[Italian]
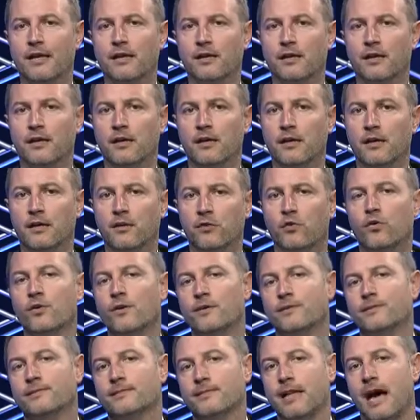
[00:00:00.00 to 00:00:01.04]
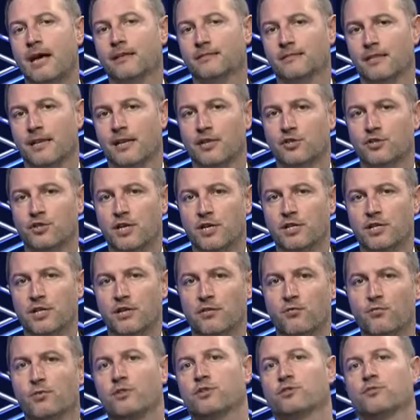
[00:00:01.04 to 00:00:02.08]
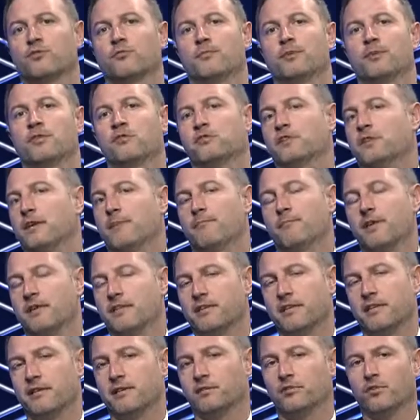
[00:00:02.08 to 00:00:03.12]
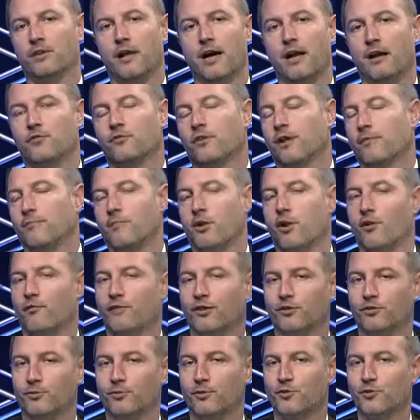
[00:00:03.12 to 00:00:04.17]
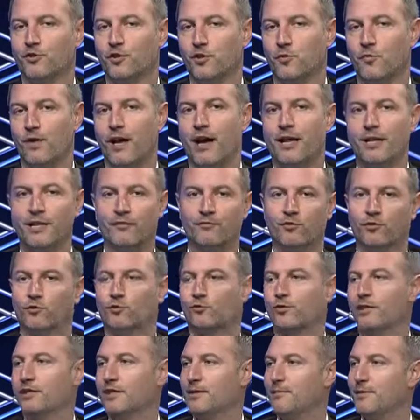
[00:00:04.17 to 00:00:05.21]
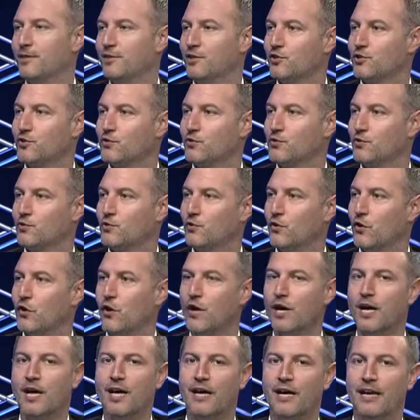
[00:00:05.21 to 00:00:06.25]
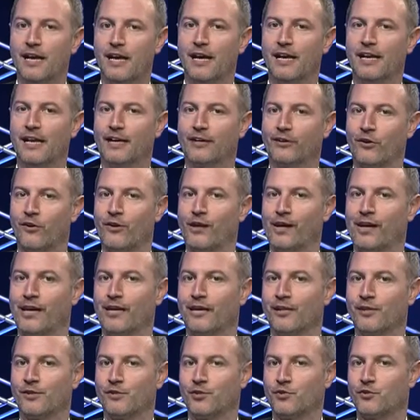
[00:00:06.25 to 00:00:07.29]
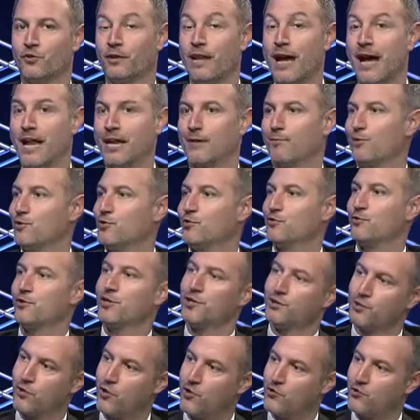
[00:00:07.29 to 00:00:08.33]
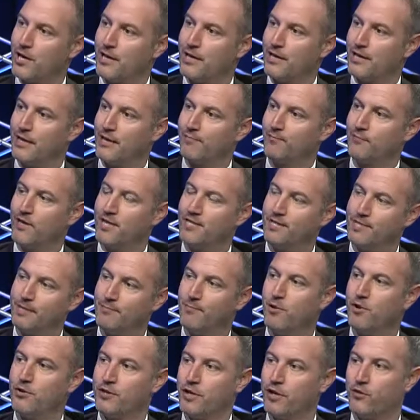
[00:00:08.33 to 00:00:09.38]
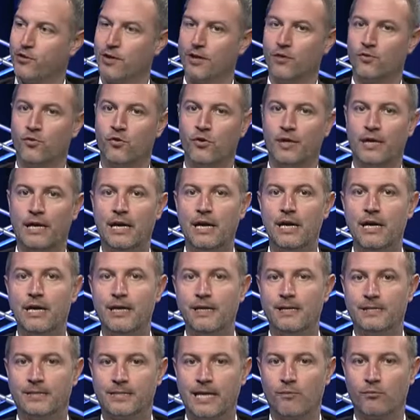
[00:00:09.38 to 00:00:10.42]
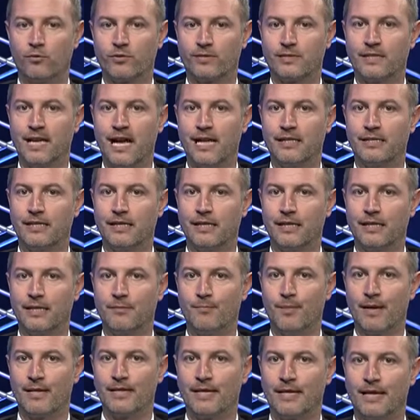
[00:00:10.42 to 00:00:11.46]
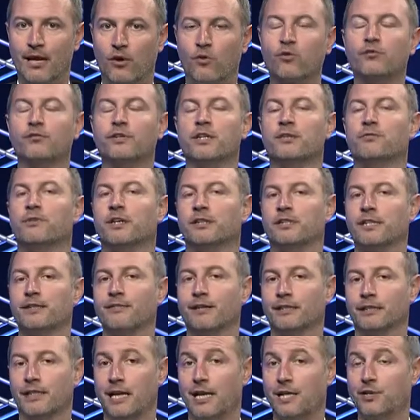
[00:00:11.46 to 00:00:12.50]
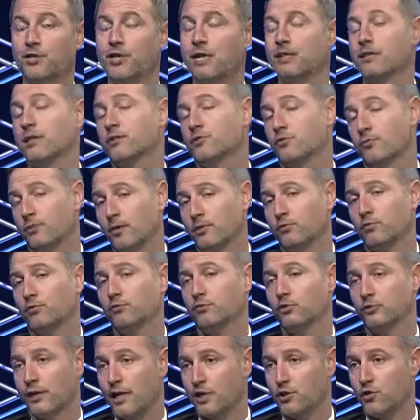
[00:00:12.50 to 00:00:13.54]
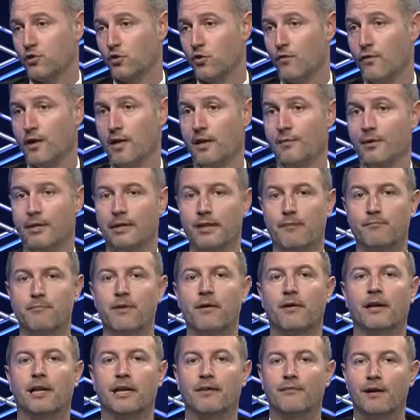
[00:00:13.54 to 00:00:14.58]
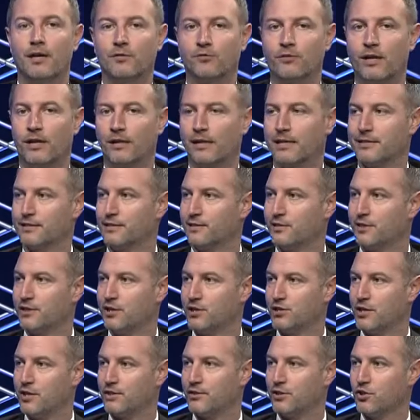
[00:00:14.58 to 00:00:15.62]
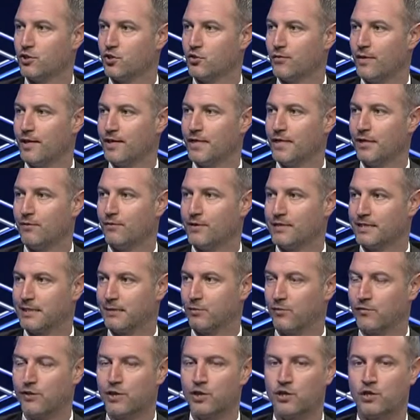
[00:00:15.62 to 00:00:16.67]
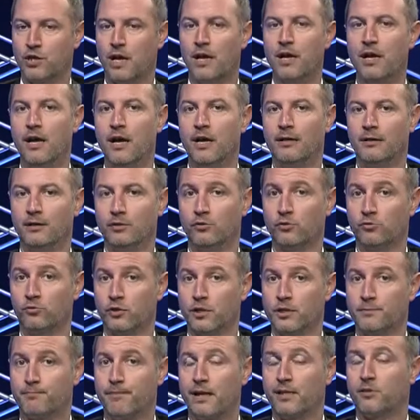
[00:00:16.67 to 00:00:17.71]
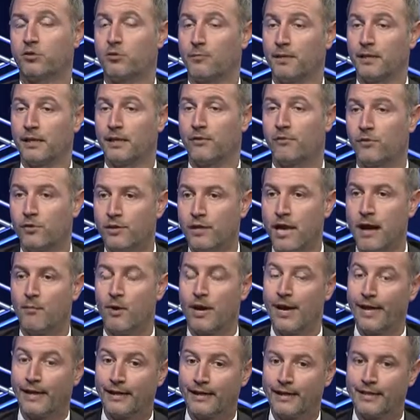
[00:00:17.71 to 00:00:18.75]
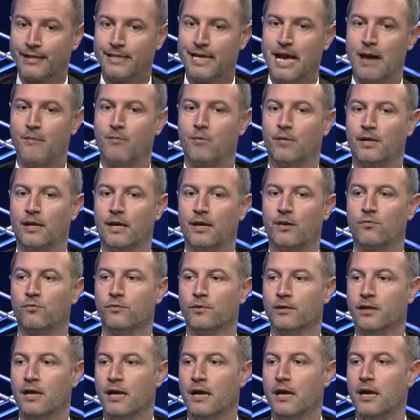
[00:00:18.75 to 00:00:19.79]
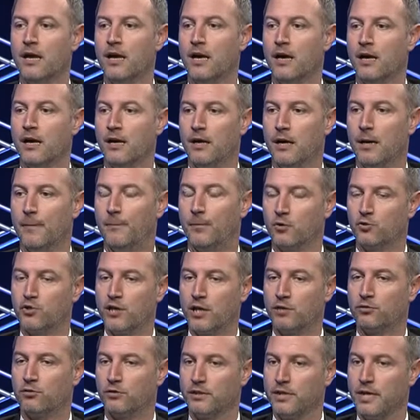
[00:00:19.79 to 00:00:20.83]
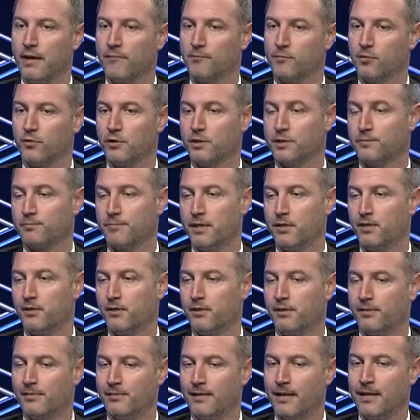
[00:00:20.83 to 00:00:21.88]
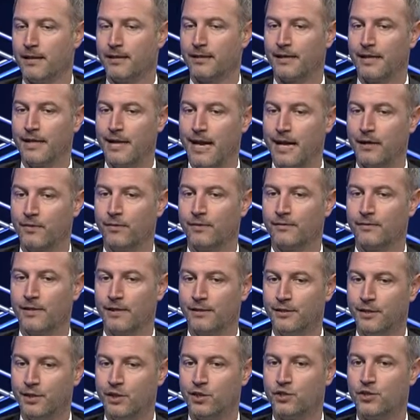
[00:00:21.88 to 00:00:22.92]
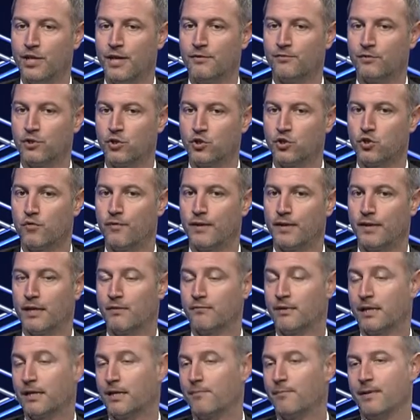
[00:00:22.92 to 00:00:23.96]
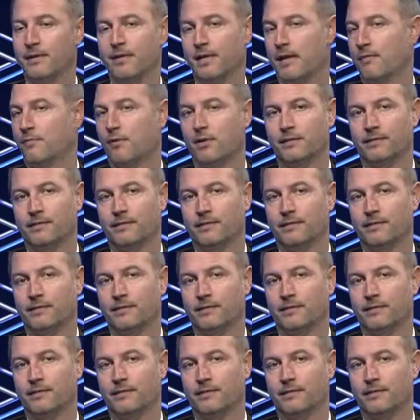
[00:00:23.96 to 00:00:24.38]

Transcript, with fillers: eh, non sta tra la gente in questo periodo di campagna elettorale, noi l'abbiamo fatto per cinque anni, fortunatamente ci sono eh, le cronache di giornale, poi ci sono i social che testimoniano che noi siamo stati in maniera continuativa tra la gente e soprattutto tra i giovani, perché abbiamo allevato una classe dirigente giovanile in questa provincia di tutto rispetto perché vogliamo e crediamo che un eh, progetto di ampio respiro, nel creare dei dirigenti giovani che in qualche maniera poi